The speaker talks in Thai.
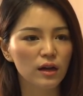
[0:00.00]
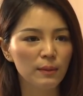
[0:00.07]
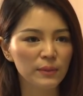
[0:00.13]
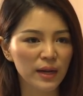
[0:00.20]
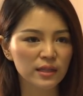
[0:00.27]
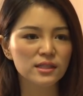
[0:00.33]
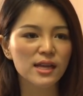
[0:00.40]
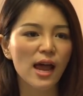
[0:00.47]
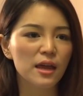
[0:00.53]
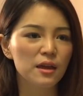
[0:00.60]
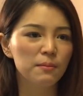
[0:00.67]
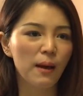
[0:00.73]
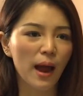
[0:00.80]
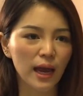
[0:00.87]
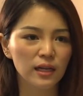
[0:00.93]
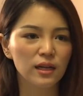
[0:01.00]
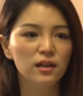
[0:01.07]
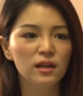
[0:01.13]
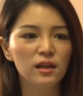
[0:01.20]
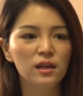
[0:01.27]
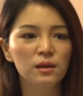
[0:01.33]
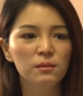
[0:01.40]
กำลังใจภายใน
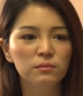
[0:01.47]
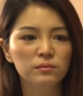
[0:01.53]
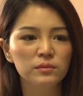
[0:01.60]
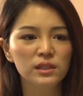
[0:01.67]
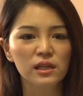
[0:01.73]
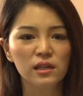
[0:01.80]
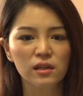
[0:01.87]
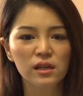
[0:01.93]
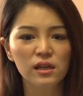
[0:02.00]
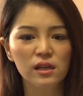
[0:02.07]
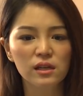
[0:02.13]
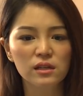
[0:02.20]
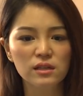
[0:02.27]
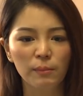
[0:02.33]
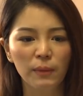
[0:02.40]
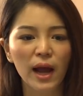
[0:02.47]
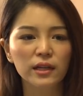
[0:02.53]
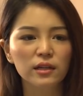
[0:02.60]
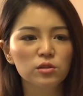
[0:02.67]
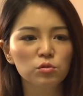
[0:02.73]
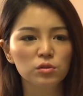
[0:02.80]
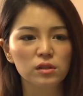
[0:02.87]
ทีมสิ่งที่สำ
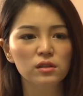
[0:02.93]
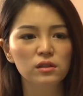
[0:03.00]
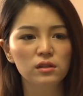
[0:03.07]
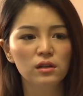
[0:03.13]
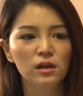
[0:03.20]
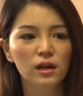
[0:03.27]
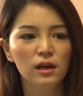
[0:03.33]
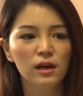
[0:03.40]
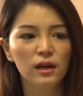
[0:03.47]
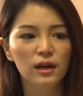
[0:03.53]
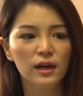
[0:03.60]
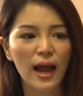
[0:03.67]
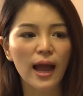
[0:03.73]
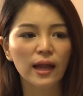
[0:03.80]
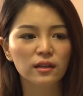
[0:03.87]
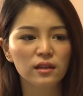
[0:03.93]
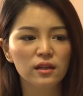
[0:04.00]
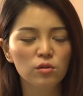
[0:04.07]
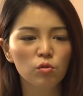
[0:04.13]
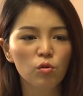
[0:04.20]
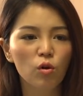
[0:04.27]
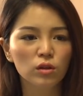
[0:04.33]
คัญที่สุดคือการ
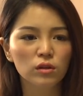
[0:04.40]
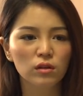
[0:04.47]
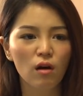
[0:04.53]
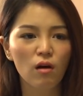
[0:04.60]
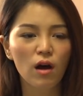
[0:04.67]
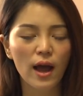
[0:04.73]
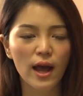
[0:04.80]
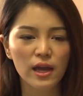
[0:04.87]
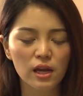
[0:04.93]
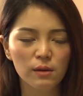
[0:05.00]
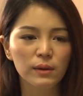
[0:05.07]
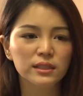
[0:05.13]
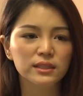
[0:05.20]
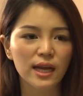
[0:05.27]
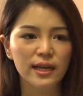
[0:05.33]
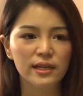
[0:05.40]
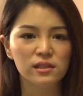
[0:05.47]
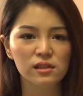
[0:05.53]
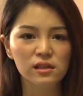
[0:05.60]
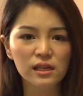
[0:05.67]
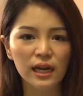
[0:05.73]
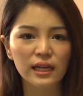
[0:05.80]
ที่ทุกคนต้องให้กำลังใจ
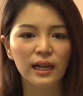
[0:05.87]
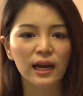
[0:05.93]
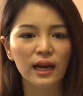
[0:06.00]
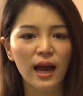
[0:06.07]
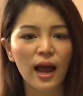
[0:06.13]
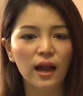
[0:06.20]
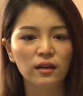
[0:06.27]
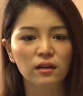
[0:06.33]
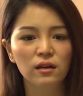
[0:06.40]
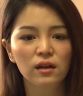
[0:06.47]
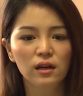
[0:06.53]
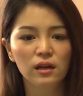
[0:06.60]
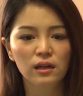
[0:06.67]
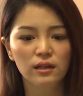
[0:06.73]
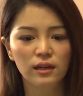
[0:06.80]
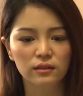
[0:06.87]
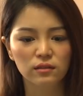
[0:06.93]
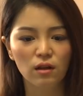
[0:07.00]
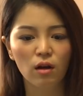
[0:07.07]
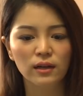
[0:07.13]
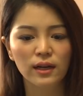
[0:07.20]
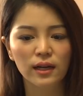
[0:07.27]
ซึ่งกันและกัน อย่า
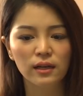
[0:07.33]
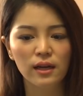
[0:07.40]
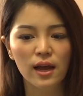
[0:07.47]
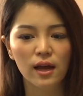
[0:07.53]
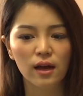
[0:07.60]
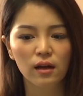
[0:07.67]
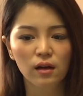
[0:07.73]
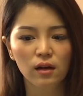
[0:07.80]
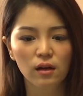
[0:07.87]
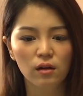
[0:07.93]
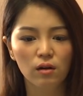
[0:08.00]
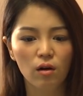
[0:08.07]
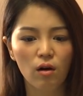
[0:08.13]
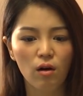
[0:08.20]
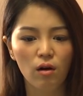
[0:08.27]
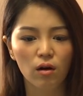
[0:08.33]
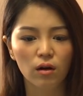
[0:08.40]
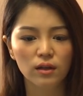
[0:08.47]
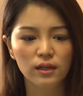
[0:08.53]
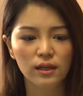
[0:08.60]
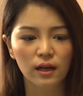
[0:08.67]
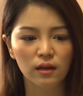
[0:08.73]
งตอนนั้นเนี่ยก็
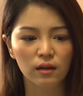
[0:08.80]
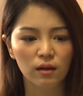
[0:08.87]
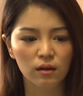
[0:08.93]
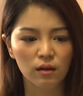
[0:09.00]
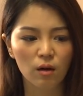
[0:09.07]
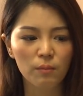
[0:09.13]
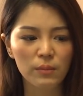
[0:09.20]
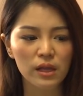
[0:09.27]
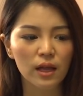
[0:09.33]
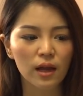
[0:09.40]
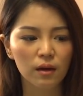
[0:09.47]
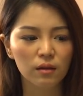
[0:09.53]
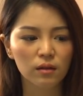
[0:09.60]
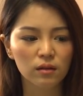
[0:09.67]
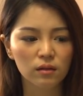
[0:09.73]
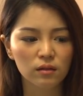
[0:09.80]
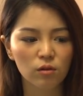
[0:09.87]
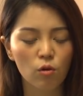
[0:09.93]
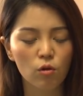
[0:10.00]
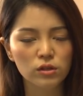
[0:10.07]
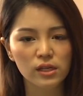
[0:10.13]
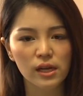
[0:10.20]
อย่างก็มีทั้ง
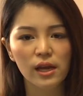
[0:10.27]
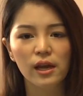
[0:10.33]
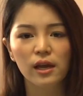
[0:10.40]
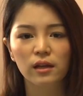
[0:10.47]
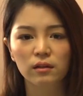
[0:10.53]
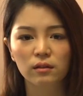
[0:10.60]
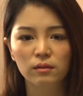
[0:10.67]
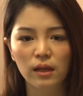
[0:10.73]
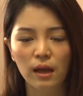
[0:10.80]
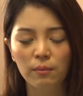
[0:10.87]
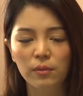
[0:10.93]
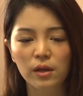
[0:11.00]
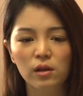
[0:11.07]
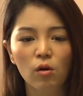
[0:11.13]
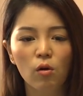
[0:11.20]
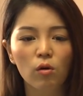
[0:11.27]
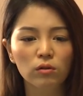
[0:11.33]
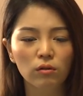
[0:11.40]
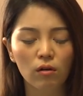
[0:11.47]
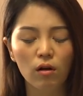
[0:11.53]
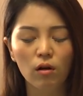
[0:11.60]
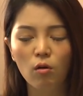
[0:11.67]
โค้ชเฮงทั้งพี่โย่
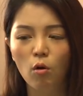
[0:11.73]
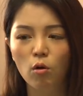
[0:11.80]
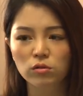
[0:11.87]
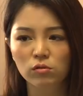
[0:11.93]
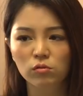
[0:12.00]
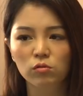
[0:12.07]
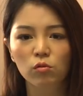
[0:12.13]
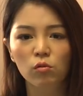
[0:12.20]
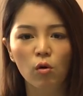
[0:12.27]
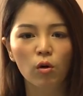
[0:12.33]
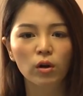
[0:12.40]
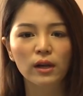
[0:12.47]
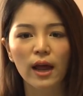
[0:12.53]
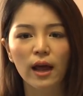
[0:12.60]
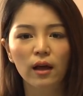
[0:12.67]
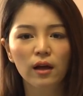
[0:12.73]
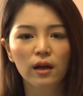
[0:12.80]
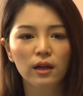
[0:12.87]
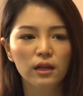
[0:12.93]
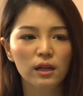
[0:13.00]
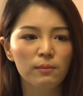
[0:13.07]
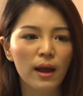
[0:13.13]
งแล้วก็โค้ชทุกๆ คนเนี่ย
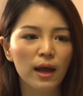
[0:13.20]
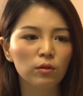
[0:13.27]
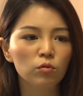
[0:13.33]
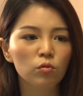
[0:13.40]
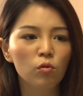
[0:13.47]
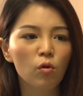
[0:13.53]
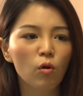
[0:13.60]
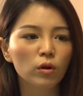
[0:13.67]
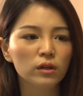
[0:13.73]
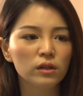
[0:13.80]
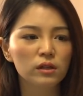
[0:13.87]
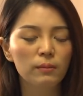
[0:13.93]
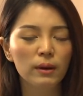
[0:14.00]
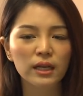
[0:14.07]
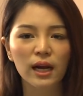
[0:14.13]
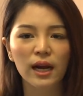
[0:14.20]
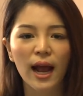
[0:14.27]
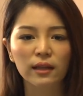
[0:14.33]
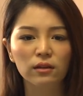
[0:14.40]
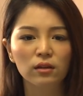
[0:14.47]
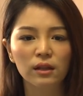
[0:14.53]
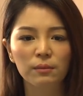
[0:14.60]
ทีมงานทุกๆคน คือบรรยา
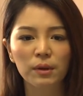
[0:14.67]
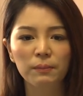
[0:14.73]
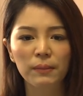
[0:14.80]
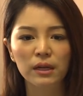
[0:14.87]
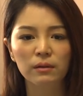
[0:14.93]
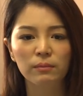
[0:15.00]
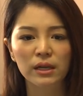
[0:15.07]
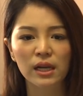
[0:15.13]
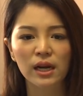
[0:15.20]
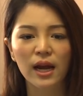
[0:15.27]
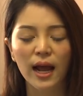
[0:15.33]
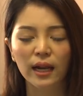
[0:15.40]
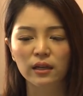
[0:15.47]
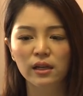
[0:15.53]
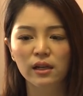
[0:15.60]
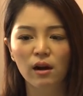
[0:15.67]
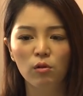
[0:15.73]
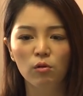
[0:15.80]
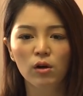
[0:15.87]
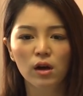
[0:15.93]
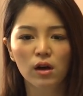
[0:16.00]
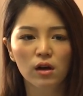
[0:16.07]
กาศตอนนั้นมันเป็นบรรยากาศที่
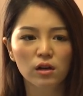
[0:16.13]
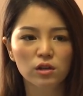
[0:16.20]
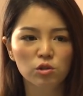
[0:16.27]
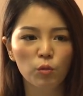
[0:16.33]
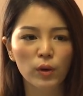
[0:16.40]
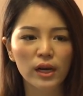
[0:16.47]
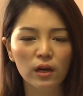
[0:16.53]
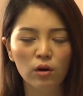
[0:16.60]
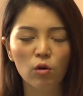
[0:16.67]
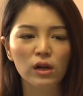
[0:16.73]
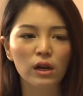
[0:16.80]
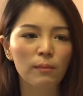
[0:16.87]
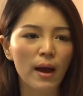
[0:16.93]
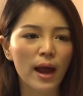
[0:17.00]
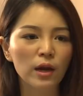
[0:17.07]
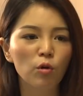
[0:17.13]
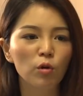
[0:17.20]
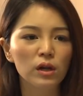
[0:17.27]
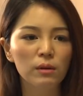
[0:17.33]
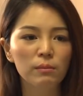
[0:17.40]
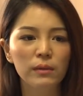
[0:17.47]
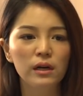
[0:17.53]
เราช่วยกันคนละไม้
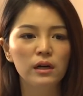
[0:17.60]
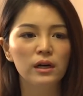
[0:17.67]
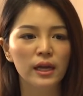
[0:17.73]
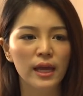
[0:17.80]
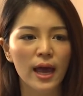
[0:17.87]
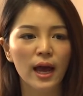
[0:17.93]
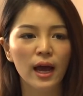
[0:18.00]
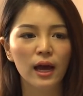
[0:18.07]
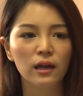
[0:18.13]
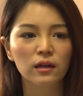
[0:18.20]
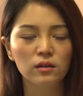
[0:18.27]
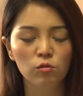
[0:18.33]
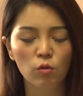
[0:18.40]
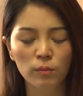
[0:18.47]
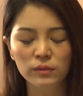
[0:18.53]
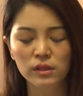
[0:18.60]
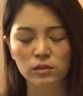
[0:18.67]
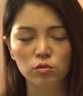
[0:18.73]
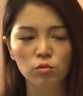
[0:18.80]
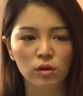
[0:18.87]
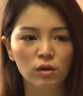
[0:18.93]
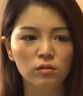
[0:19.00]
คนละมืออย่างเงี้ยค่ะรวมถึ
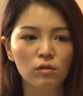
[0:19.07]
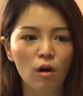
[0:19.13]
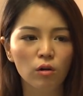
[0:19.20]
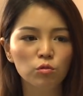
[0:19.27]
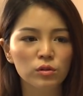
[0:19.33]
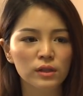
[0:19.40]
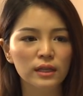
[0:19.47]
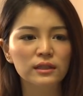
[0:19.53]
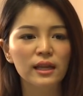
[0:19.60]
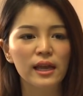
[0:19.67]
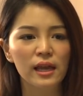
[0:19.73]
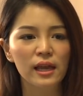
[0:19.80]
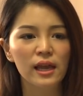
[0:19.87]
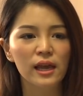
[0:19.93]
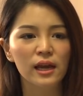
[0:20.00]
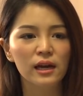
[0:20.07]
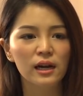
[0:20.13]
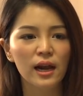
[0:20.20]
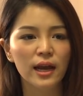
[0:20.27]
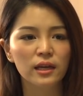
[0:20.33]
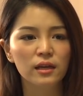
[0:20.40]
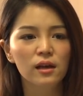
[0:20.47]
งตัวน้องๆตัวนักเตะเอง
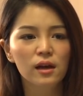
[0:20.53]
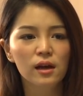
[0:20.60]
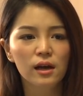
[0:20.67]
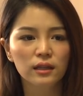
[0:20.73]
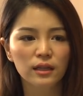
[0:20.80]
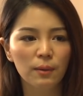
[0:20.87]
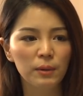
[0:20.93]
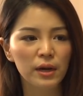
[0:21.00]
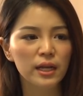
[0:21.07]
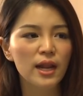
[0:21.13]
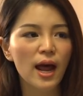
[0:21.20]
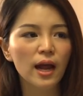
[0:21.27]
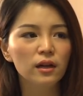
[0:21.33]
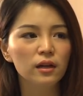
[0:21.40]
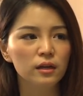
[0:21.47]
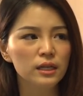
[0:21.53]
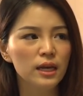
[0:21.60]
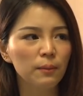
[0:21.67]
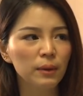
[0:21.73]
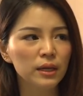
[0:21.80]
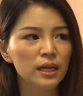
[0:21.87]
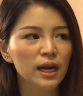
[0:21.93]
ใครทำอะไรได้หรือ
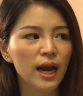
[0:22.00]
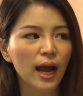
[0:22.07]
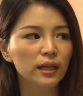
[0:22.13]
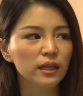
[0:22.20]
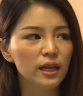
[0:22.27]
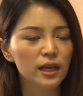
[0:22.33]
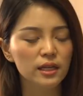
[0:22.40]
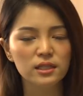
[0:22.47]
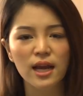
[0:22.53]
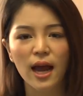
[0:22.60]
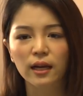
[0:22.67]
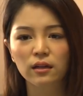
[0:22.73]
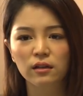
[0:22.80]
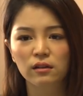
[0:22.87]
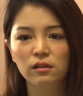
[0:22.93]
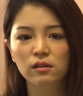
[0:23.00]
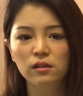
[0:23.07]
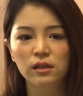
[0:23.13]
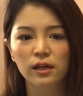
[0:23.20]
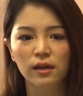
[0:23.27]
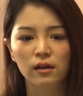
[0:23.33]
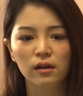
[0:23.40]
อย่างบรรยากาศที่เห็นชัด ก็
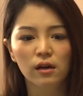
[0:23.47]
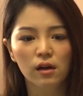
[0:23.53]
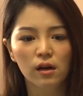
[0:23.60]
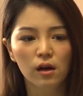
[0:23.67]
คืออย่าง